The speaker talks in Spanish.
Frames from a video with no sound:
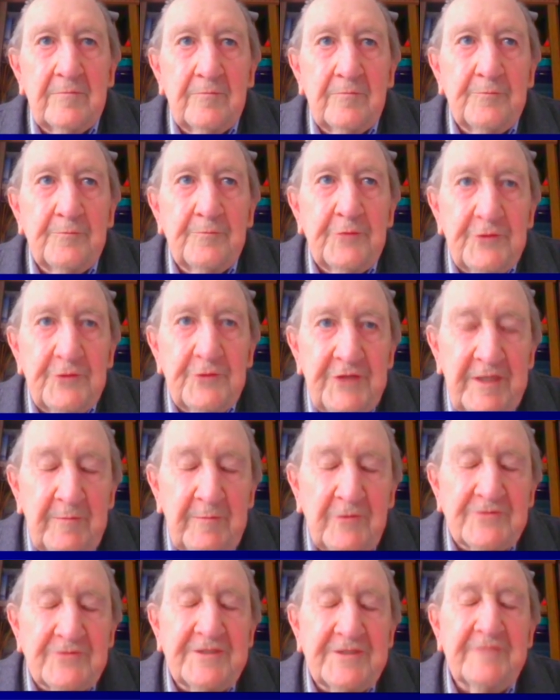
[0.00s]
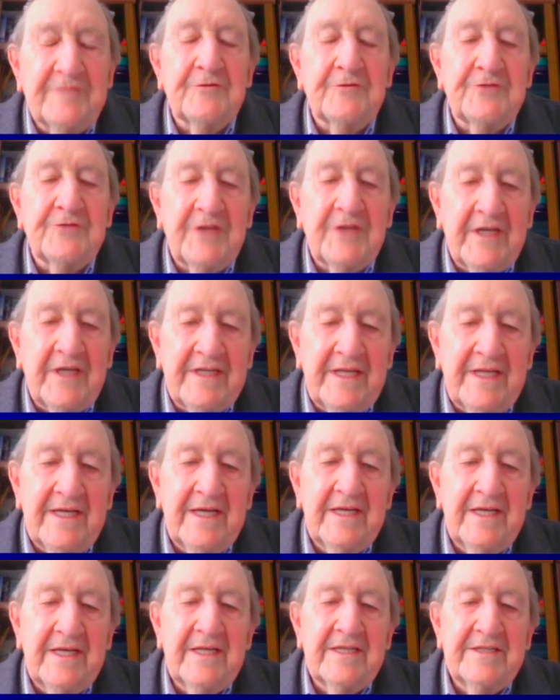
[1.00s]
pudimos disfrutar
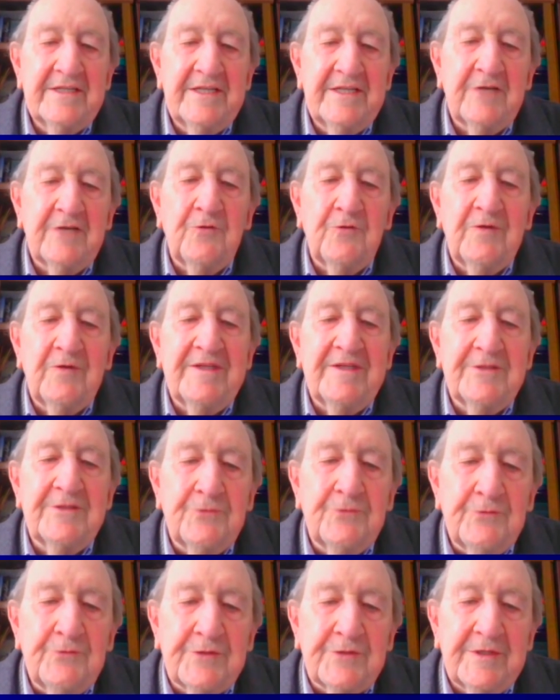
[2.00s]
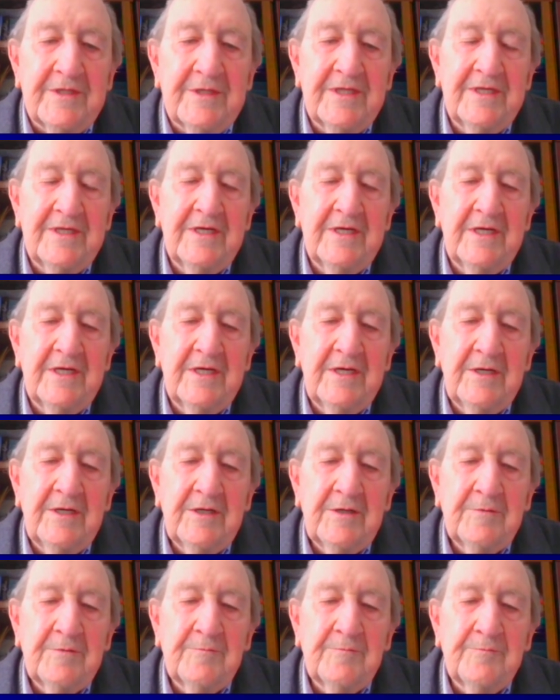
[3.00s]
de juventud,
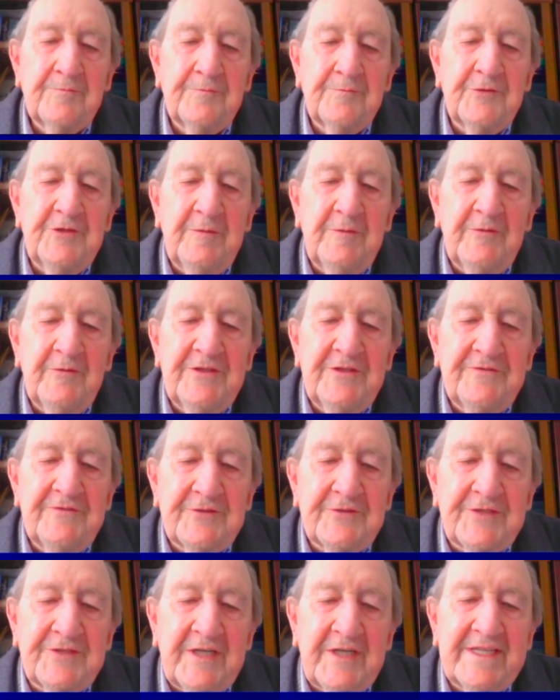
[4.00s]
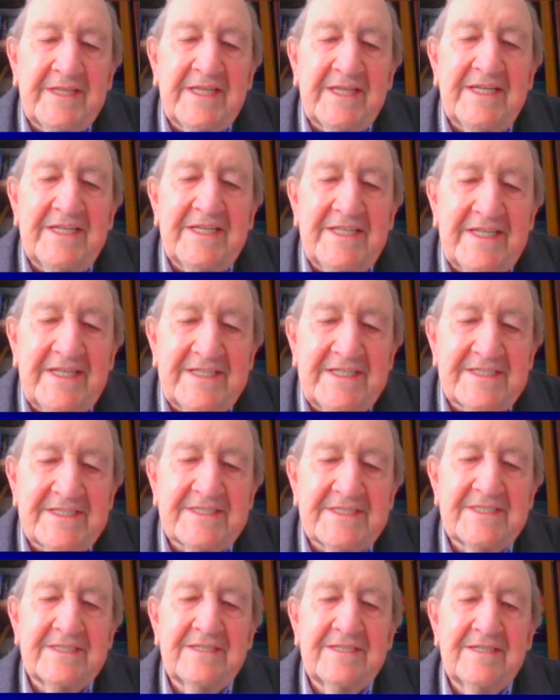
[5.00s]
pudimos disfrutar de
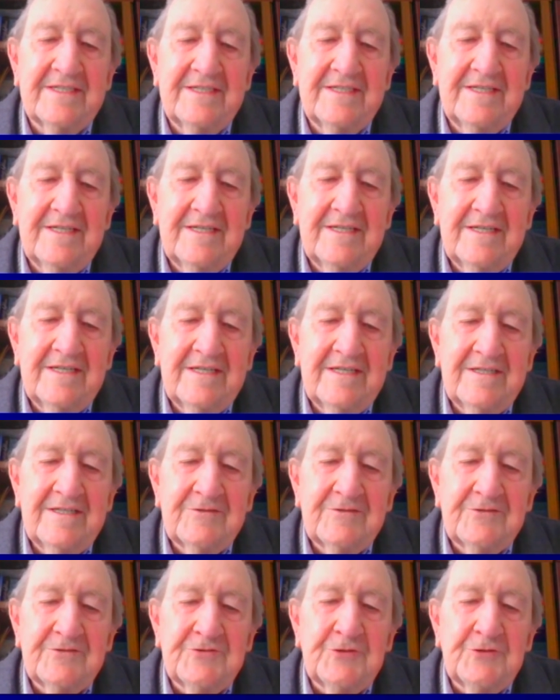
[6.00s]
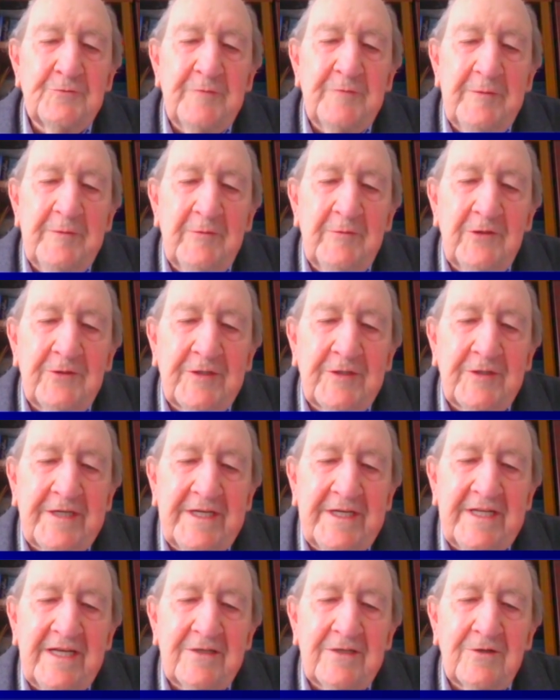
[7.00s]
niñez supimos lo que
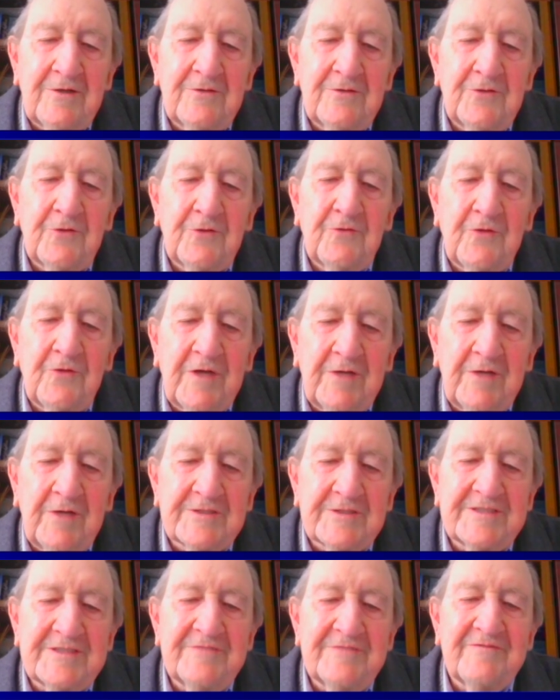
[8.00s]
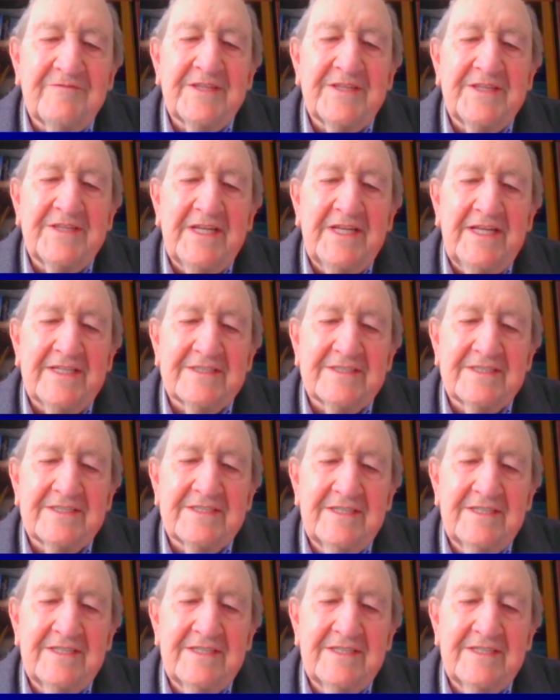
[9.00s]
eran los juegos infantiles,